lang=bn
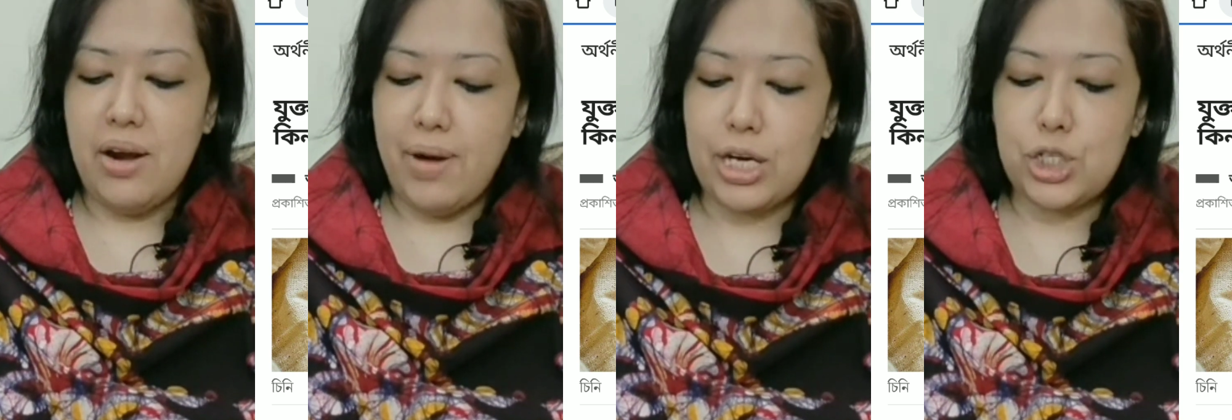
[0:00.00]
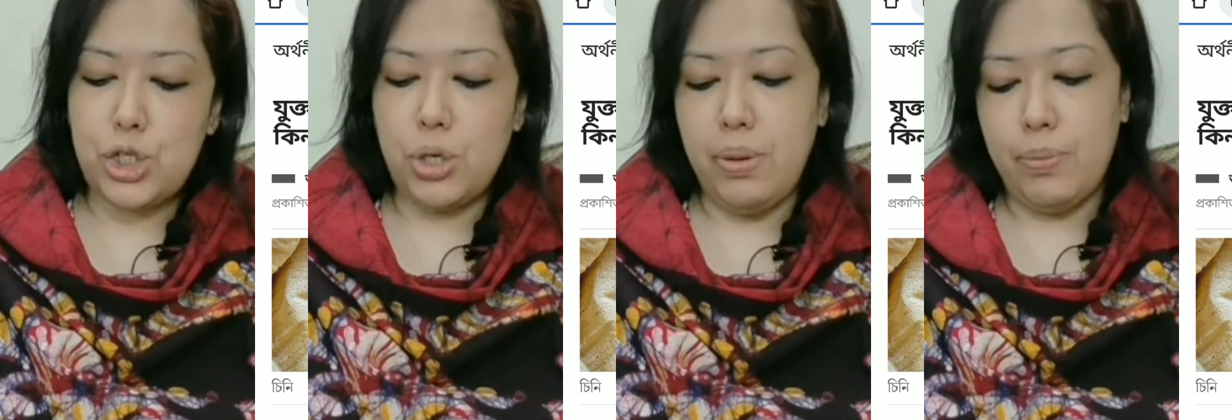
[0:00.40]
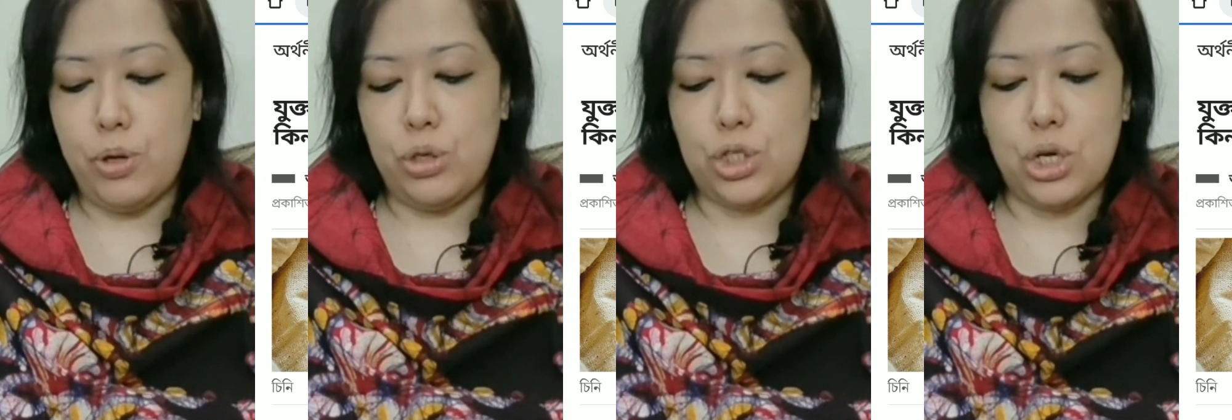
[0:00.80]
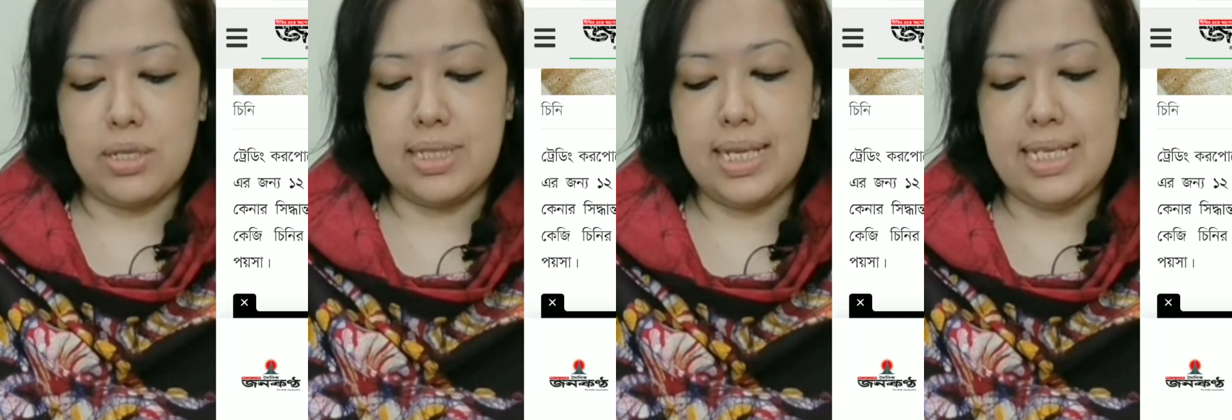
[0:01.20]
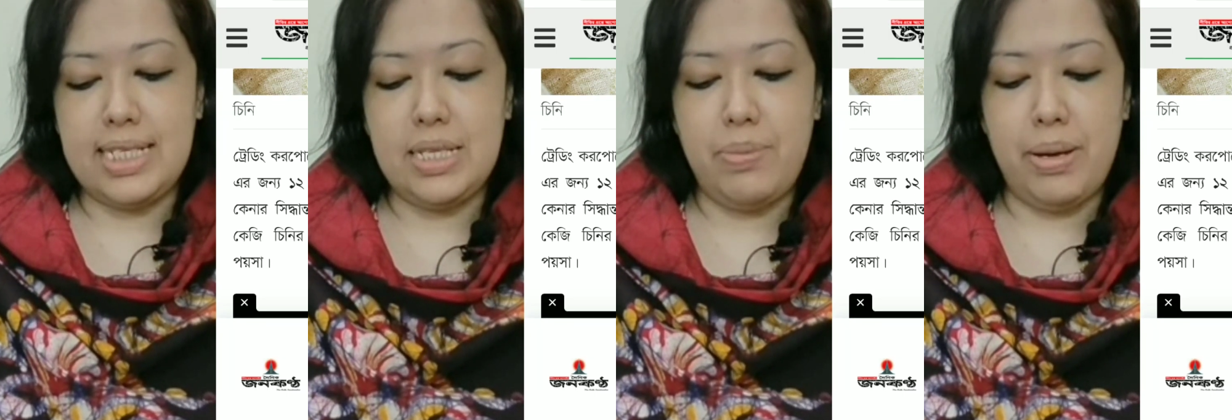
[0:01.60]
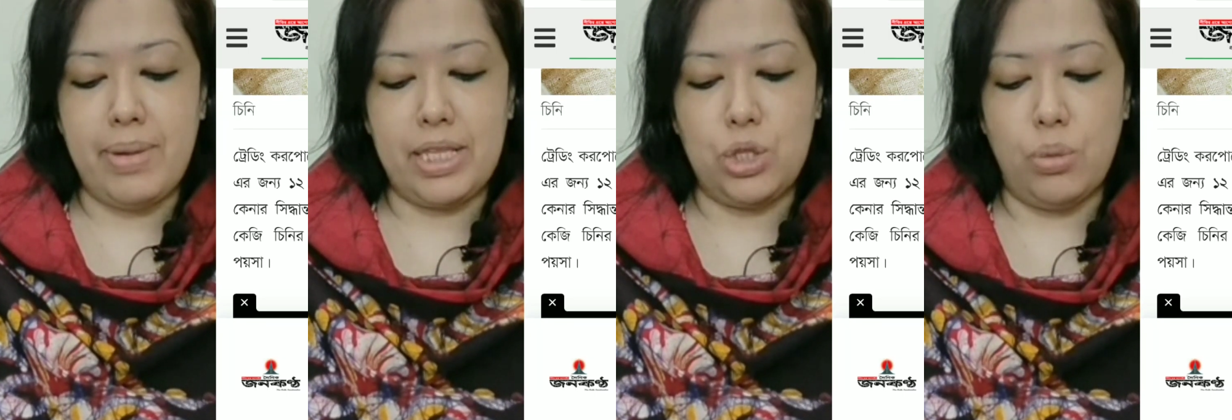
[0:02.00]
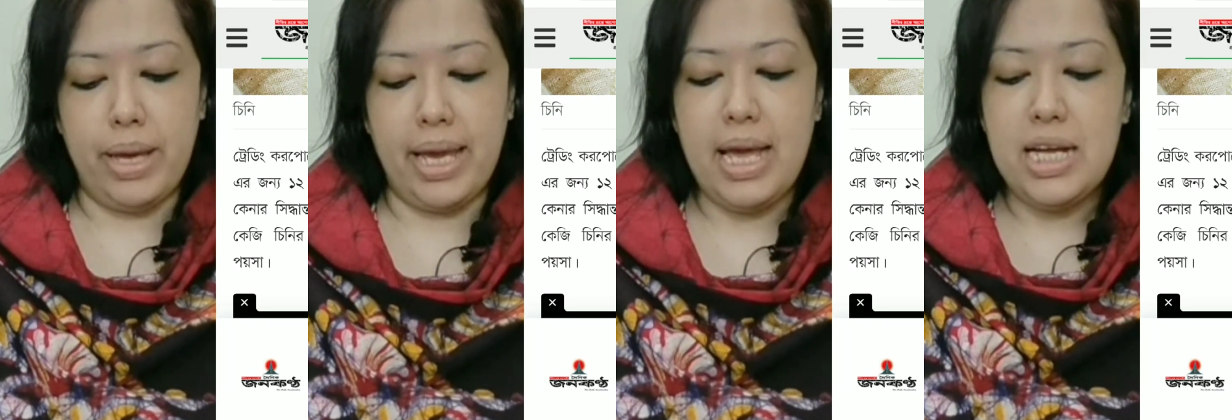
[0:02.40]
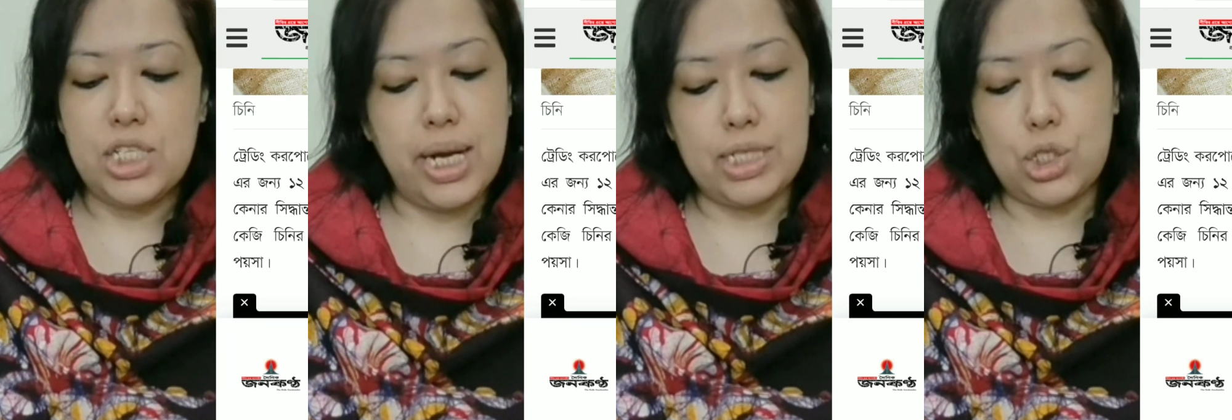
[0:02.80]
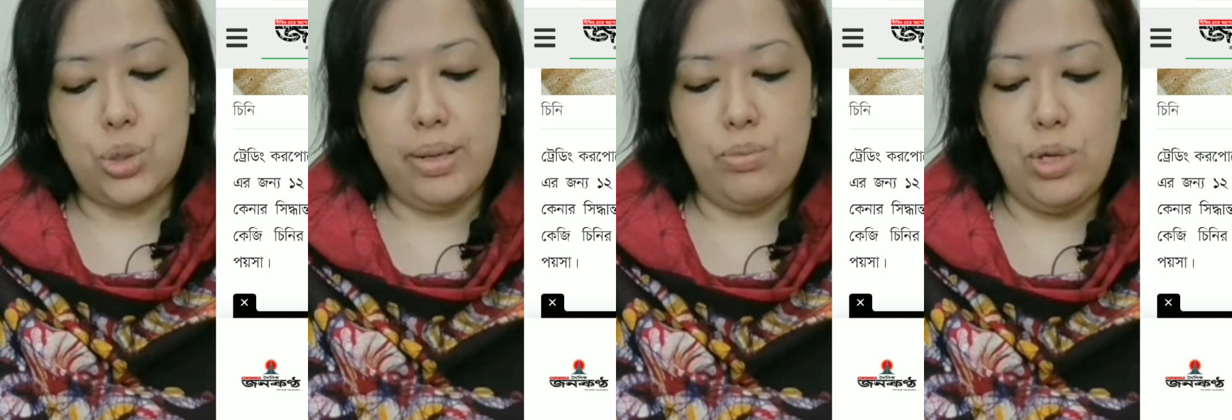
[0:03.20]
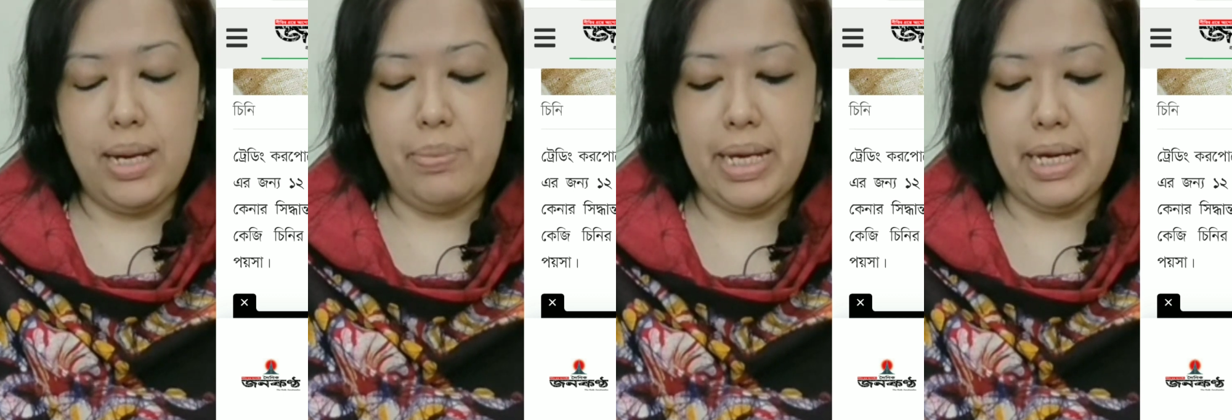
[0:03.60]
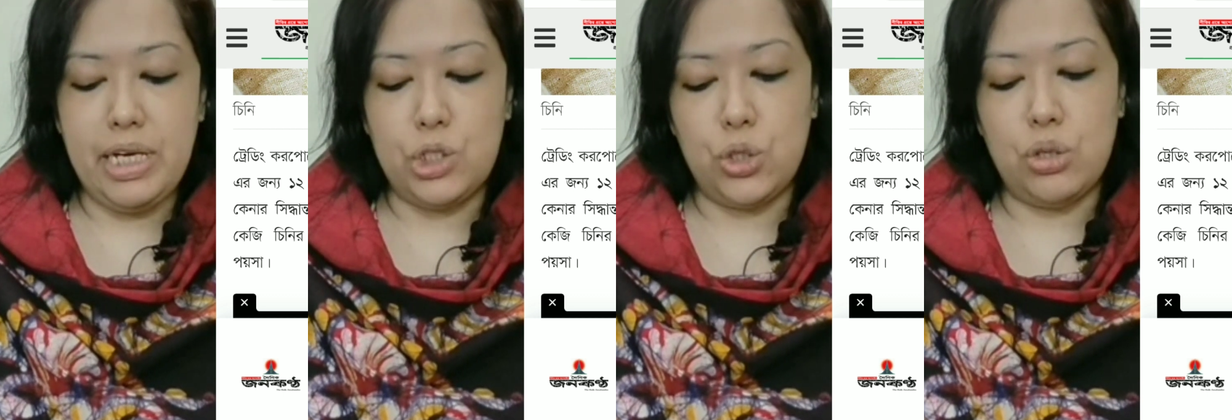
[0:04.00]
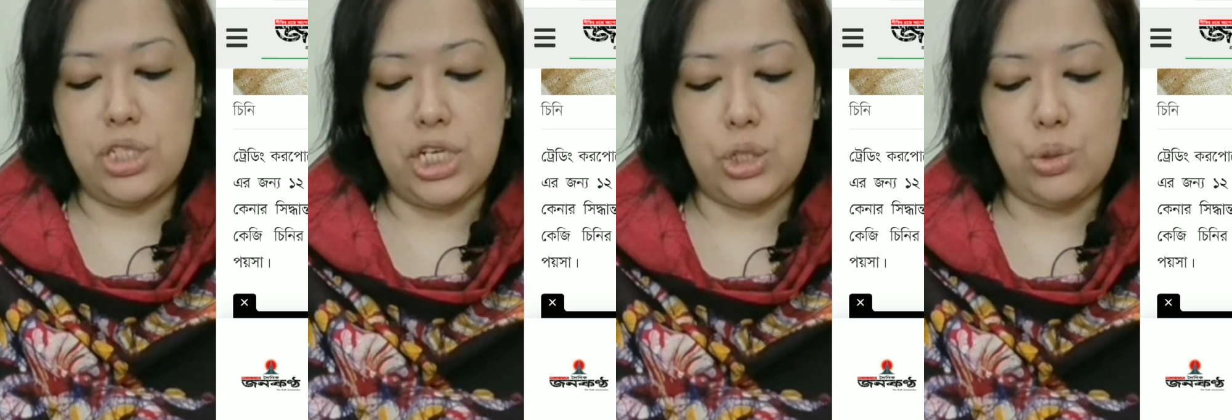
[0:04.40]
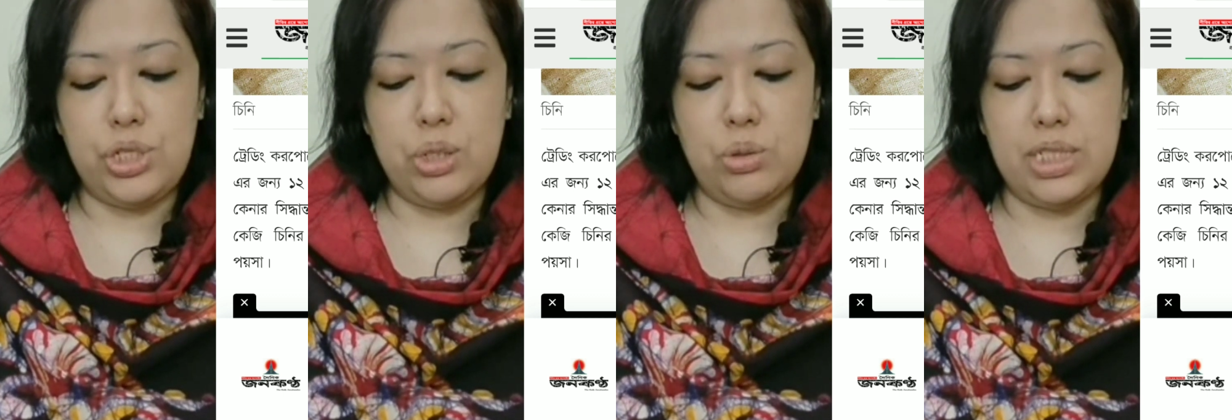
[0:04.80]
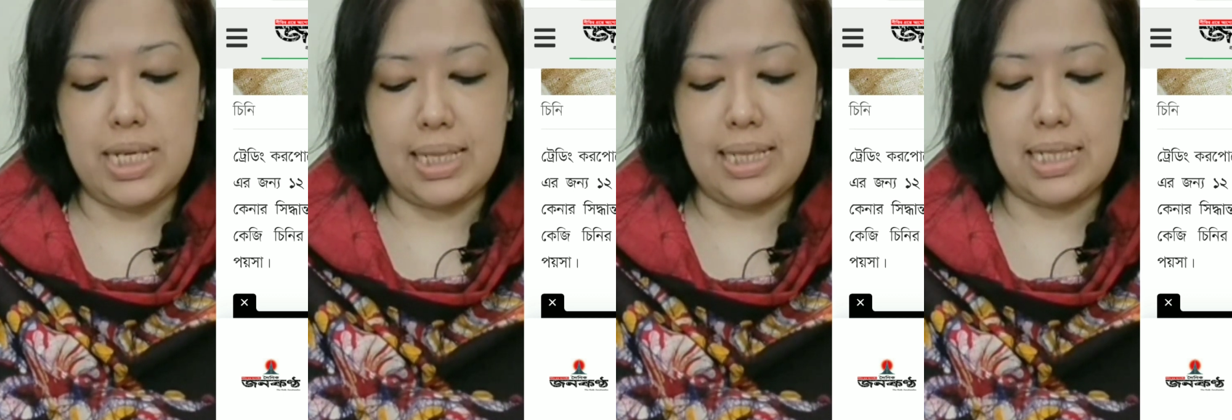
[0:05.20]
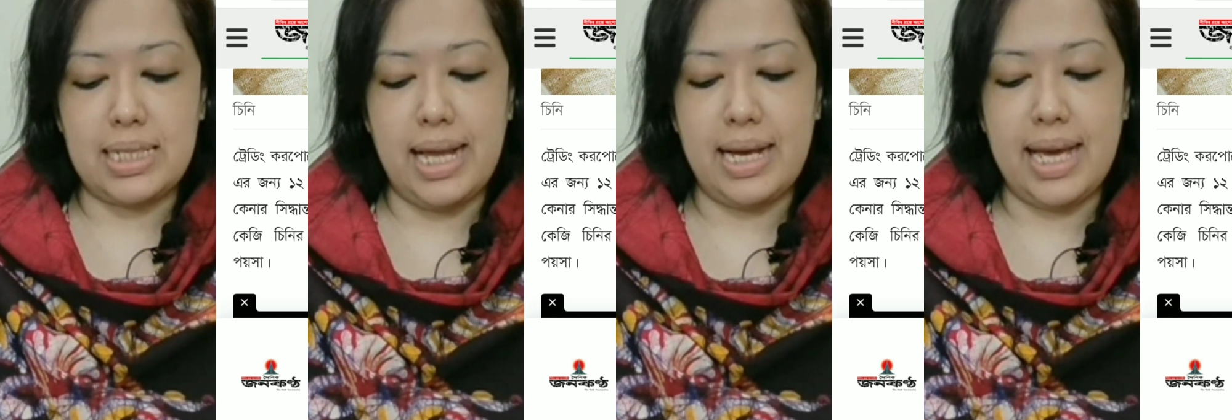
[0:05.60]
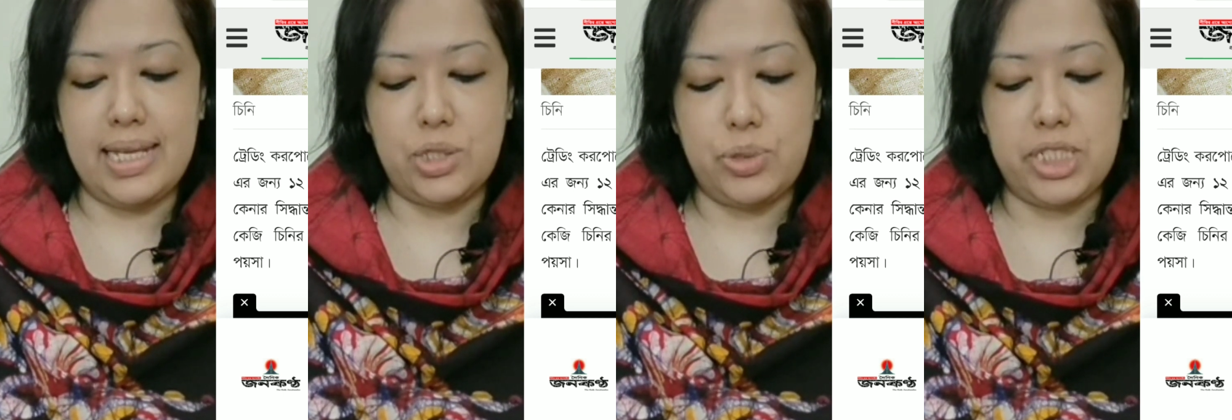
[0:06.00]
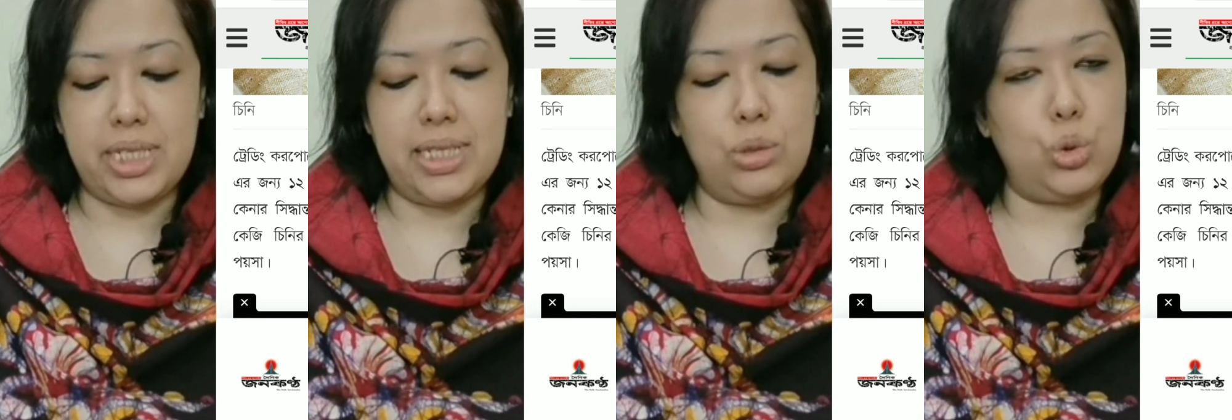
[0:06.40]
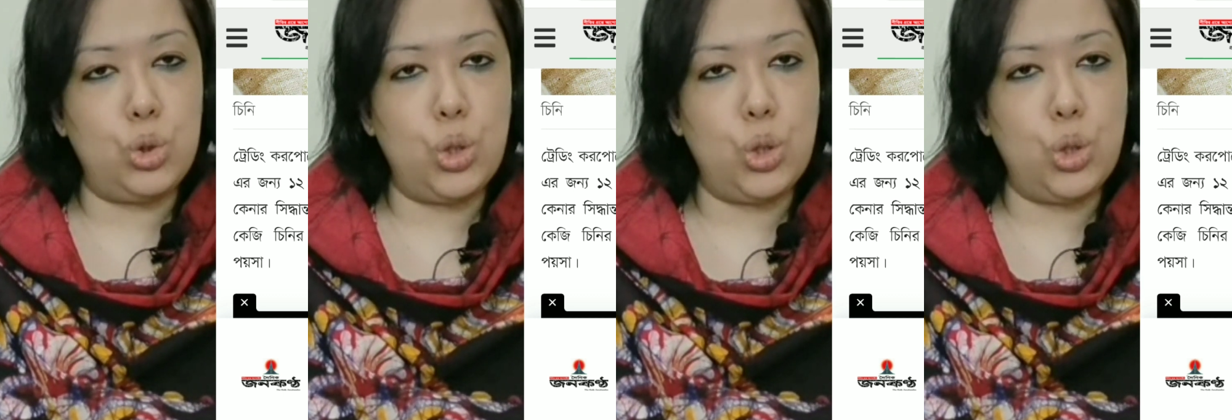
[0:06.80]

রাষ্ট্রীয় বিপণন সংস্থা টিসিবির মাধ্যমে সাশ্রয়ী মূল্যে বিক্রির জন্য ছেষট্টি কোটি সাতাশ লাখ একত্রিশ হাজার দুশো